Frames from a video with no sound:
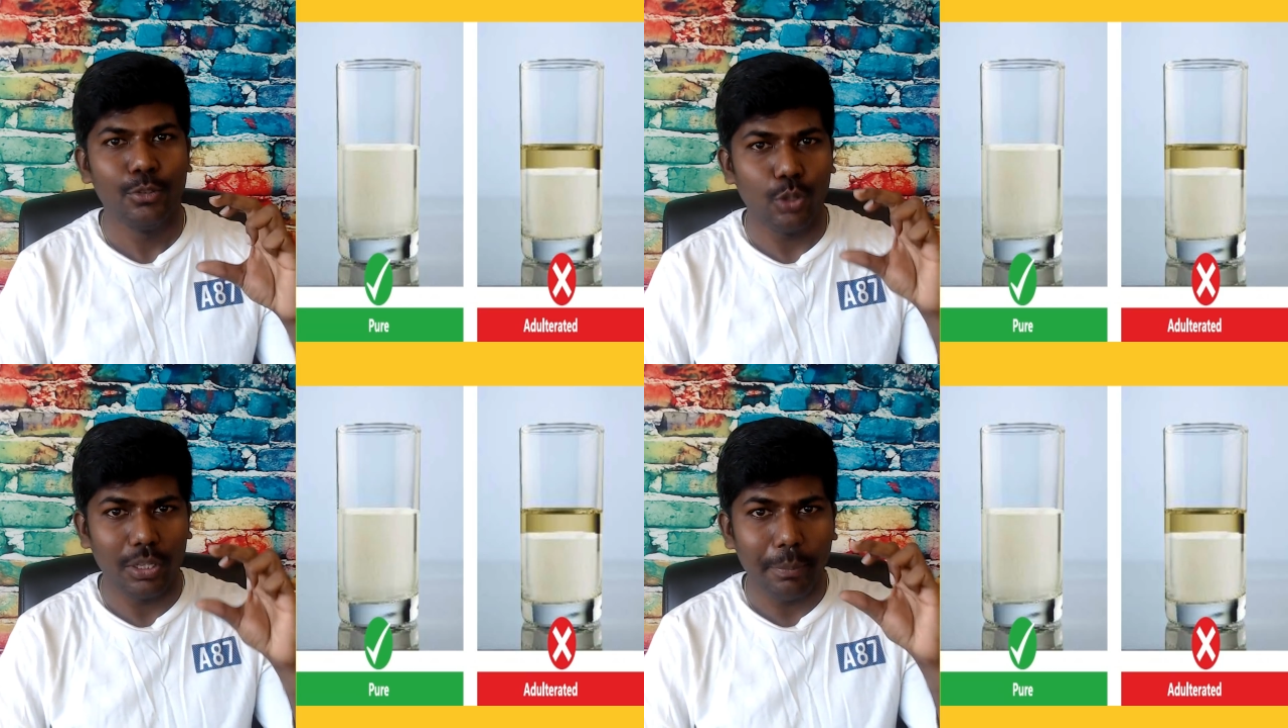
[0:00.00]

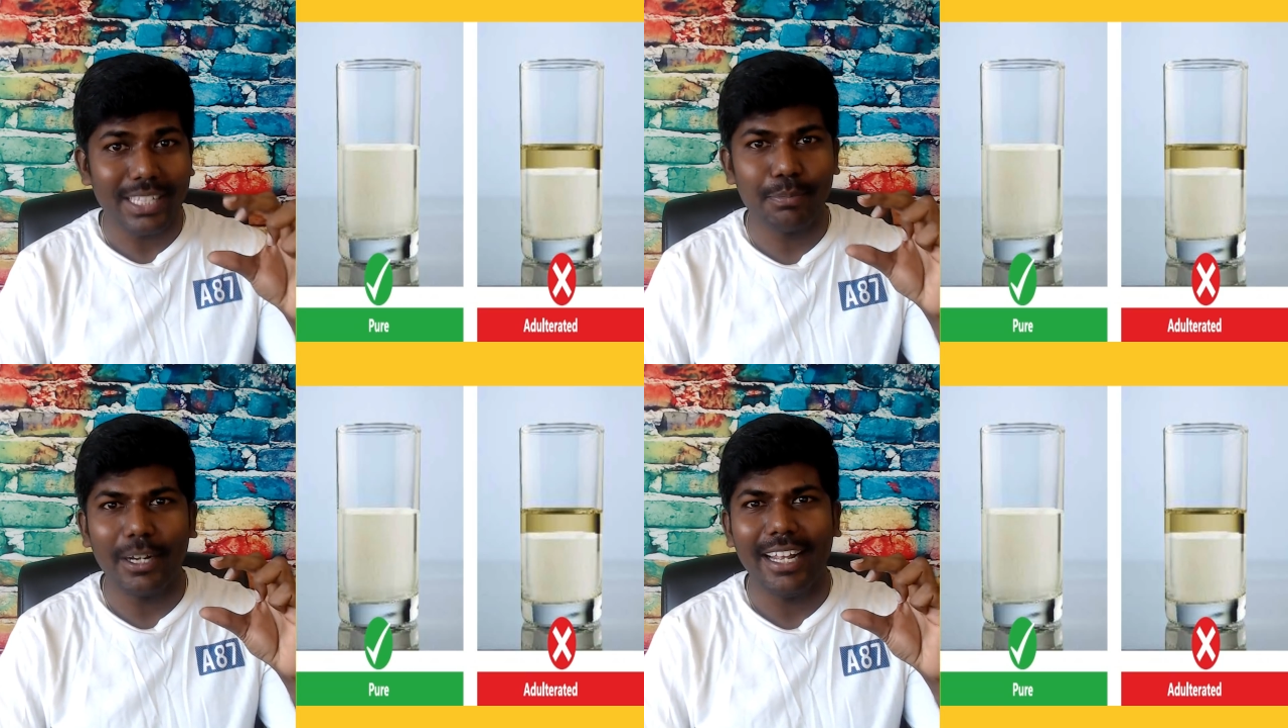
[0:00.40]
ஸோ அந்த
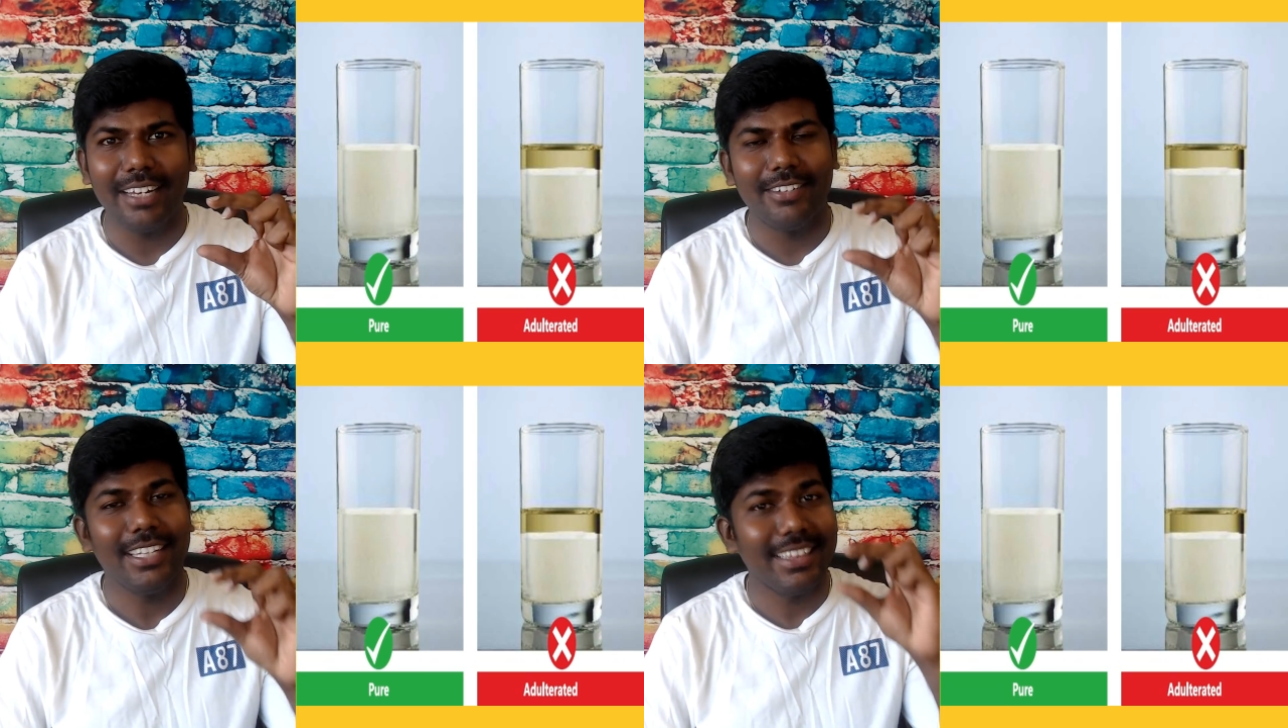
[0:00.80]
மிக்ஸ் பண்ண
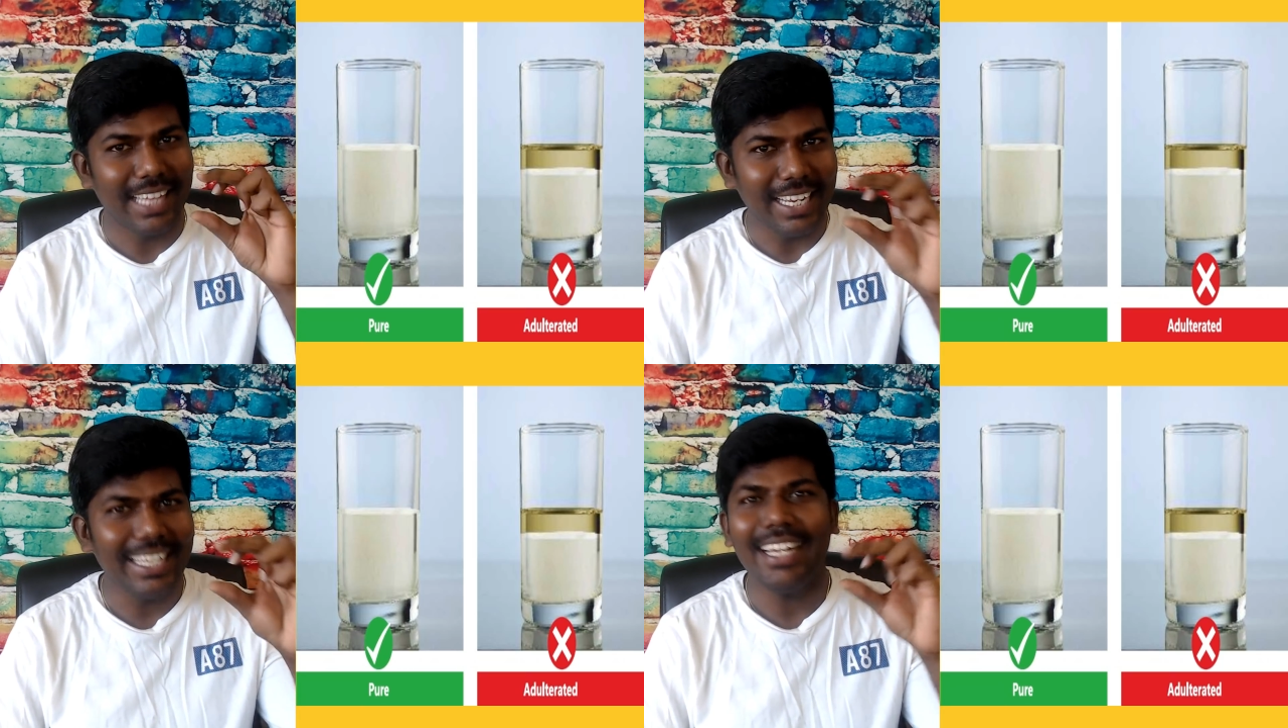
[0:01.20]
எண்ணெய் வந்து
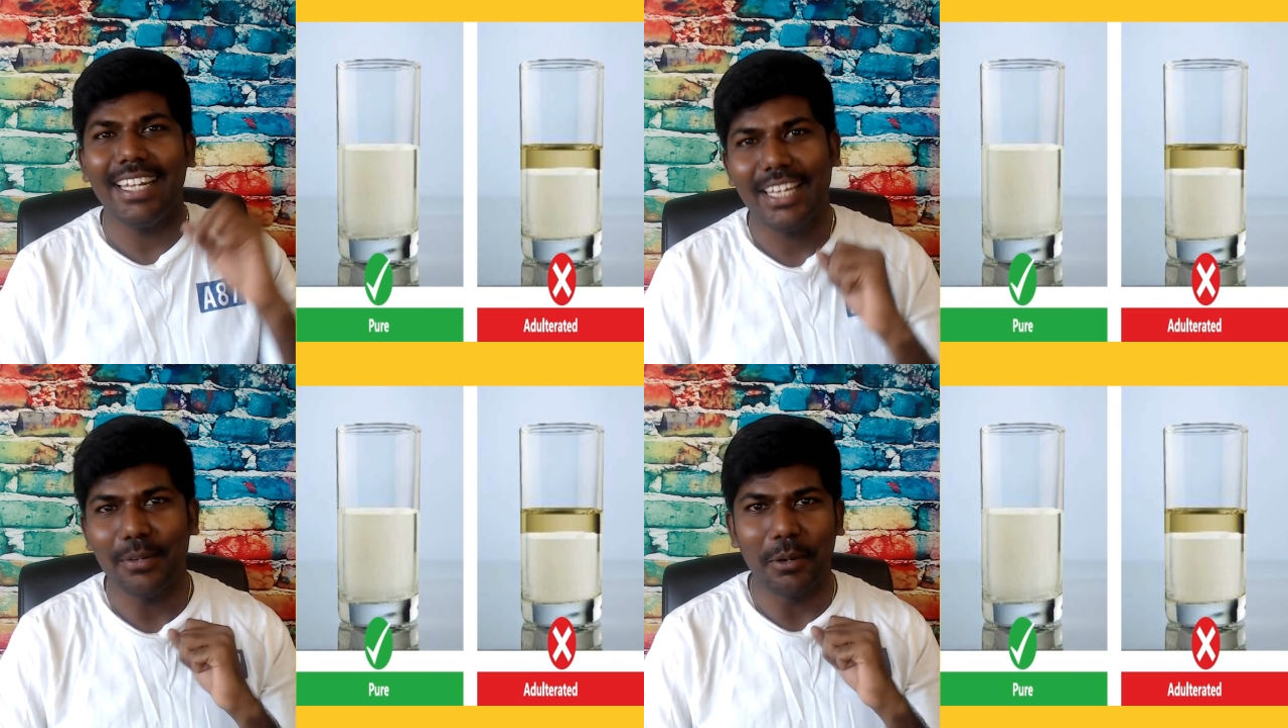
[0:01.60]
தனியாக
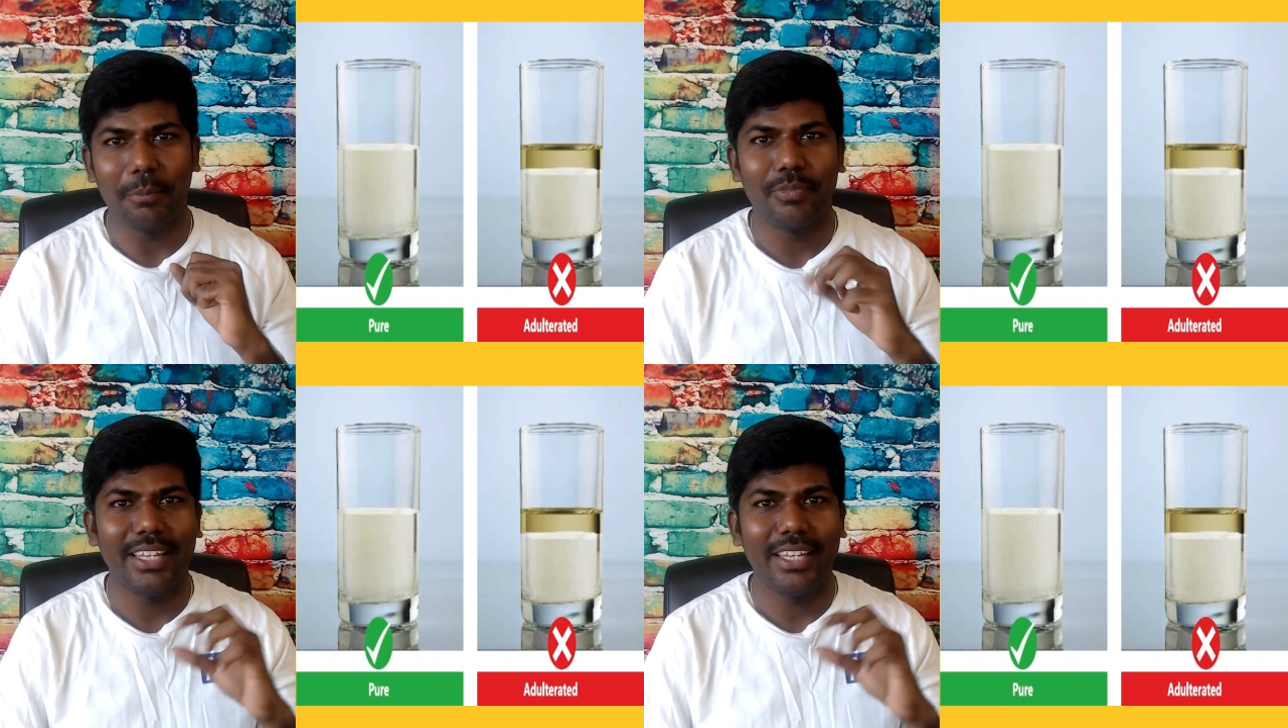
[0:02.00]
நிற்குமோ